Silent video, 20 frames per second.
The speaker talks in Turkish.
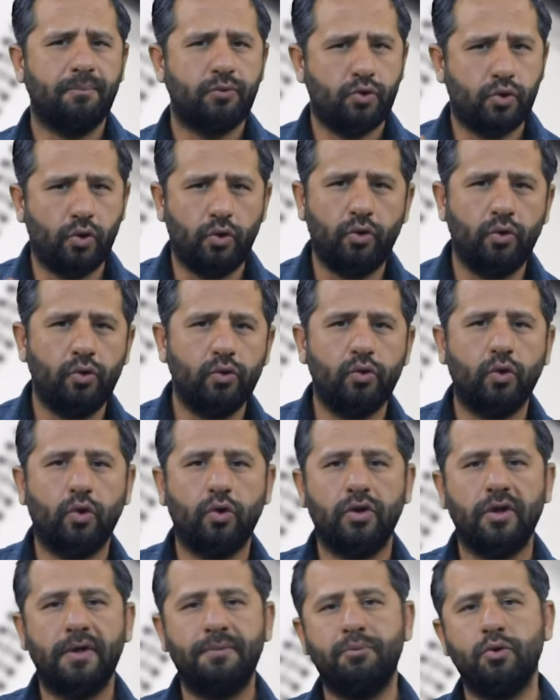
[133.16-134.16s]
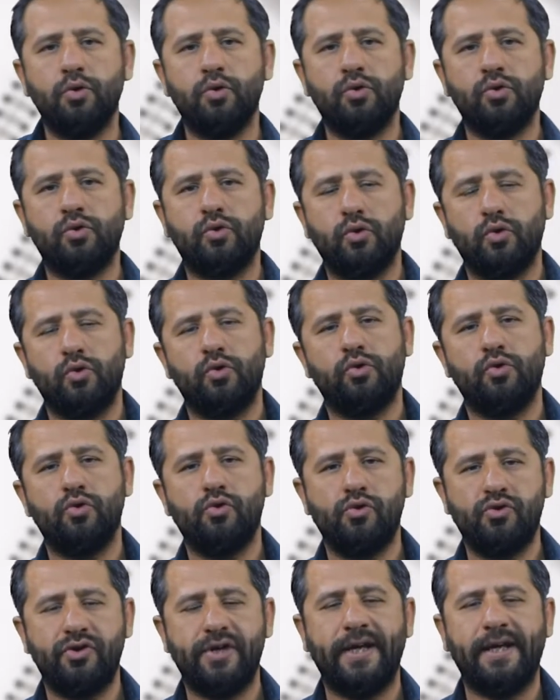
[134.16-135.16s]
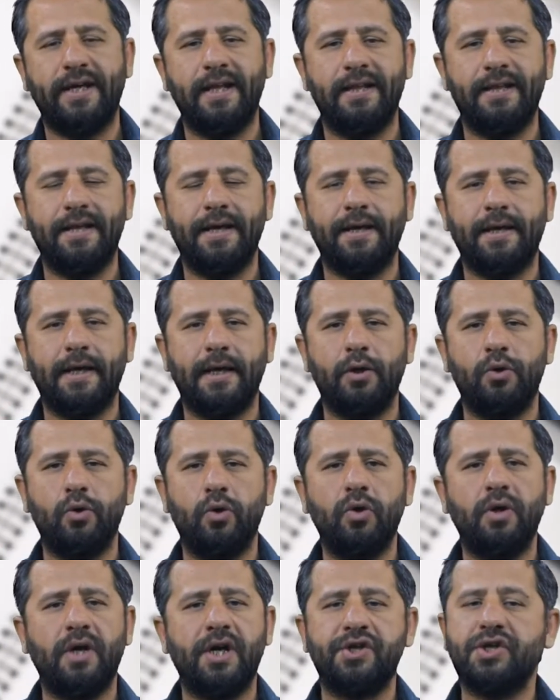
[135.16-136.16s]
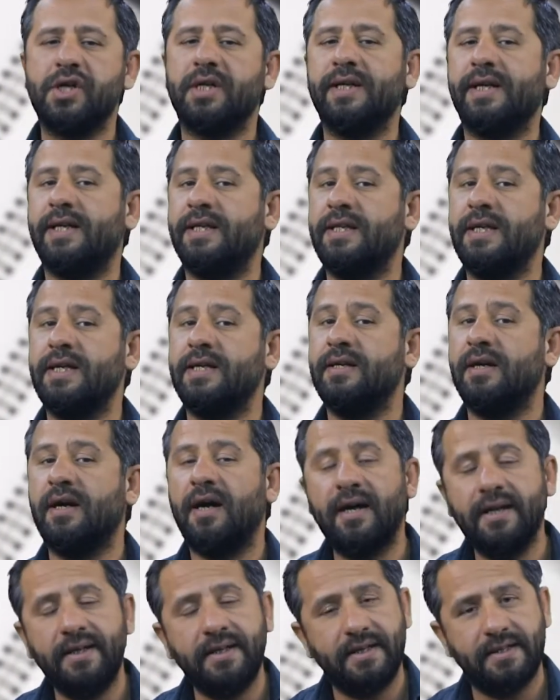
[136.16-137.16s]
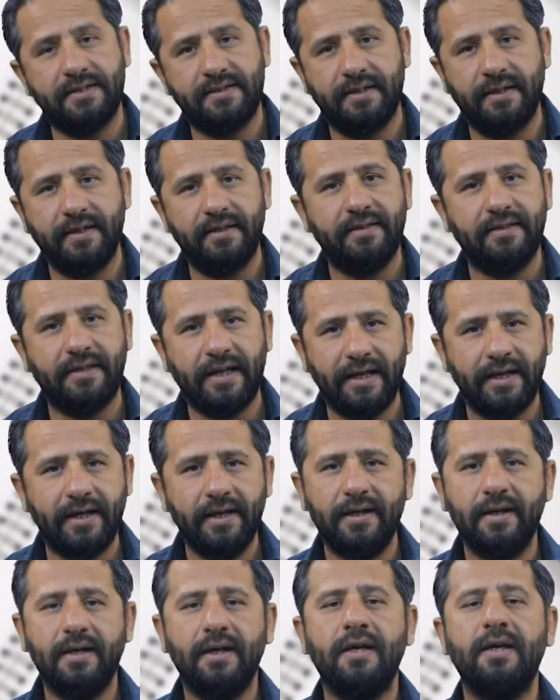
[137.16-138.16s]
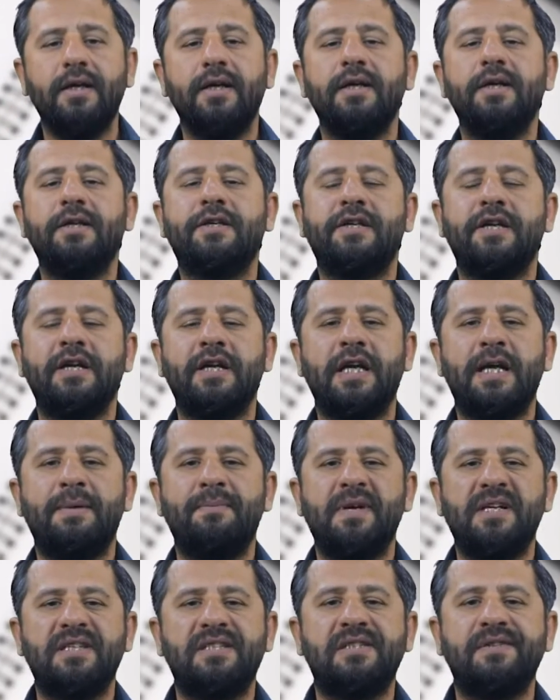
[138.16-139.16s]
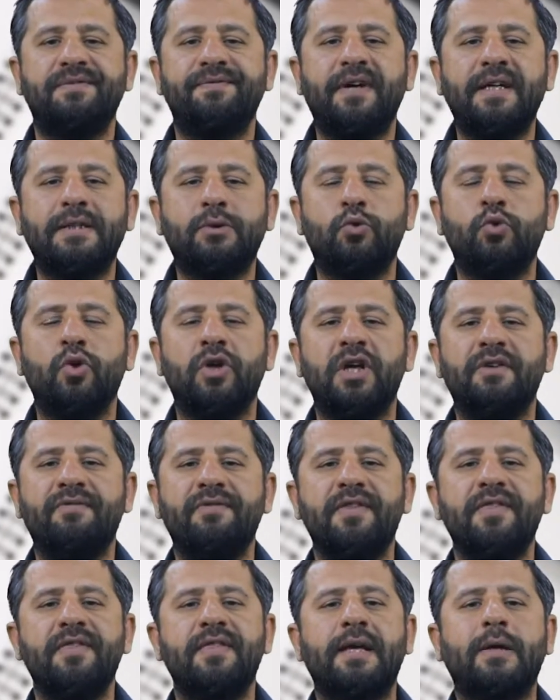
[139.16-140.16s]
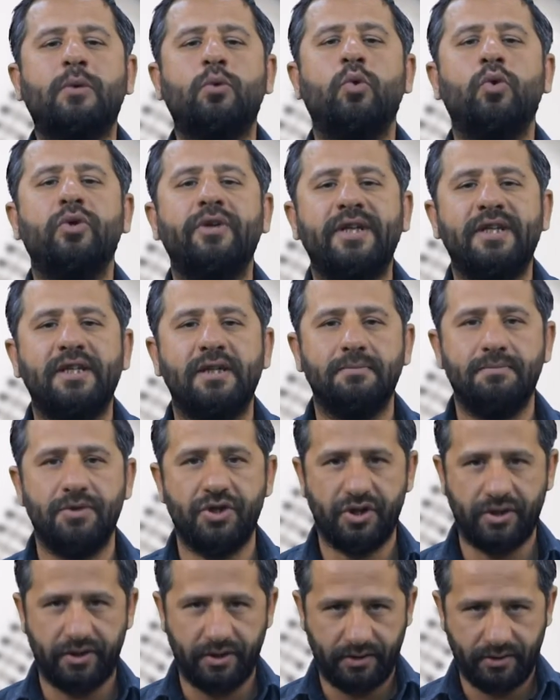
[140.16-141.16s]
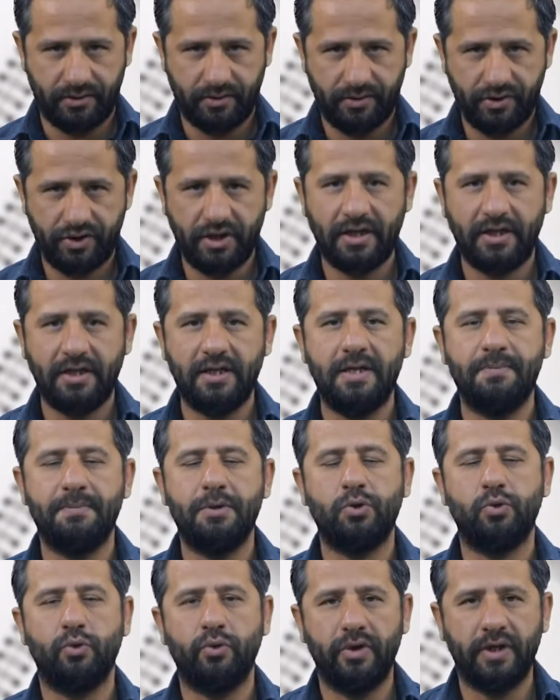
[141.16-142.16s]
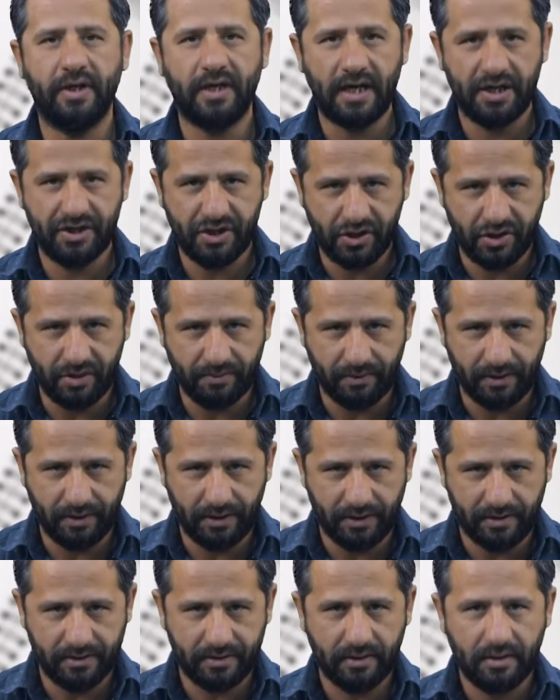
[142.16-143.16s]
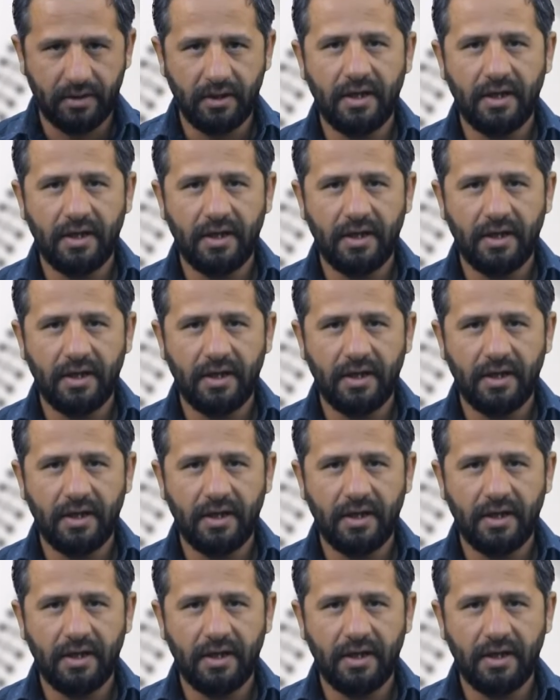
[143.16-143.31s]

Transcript: Çoğunlukla bunun sorusu şu şekilde geliyor. Aşağıdakilerin hangisinde ikileme sıfat görevinde kullanılmıştır? şeklinde bir soruyla karşılaşabiliriz.